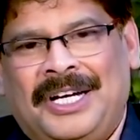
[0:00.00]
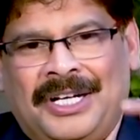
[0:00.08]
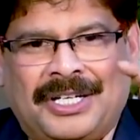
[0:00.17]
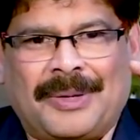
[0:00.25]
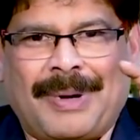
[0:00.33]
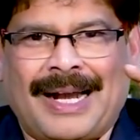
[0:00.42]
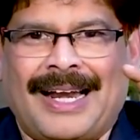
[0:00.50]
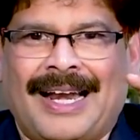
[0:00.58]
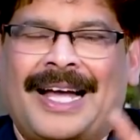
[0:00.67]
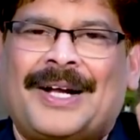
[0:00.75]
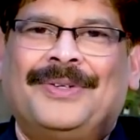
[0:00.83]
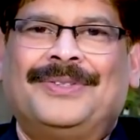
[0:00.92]
ఇటుక
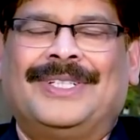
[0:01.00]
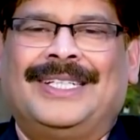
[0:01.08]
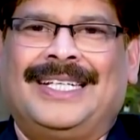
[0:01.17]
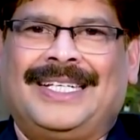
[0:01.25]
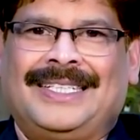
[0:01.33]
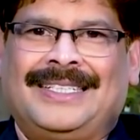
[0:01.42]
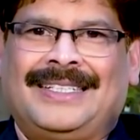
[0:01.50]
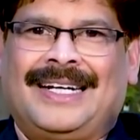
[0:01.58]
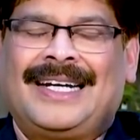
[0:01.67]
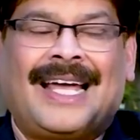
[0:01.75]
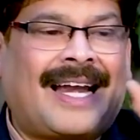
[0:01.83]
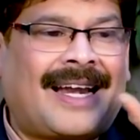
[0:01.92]
పెళ్ళలాగా ఉంటుంది ఇది
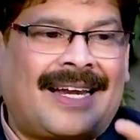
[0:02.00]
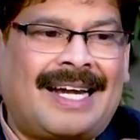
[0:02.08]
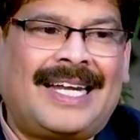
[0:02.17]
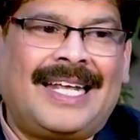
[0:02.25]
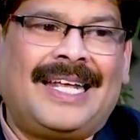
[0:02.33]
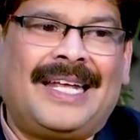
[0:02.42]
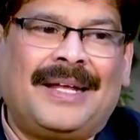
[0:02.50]
అంటే ఎర్రటి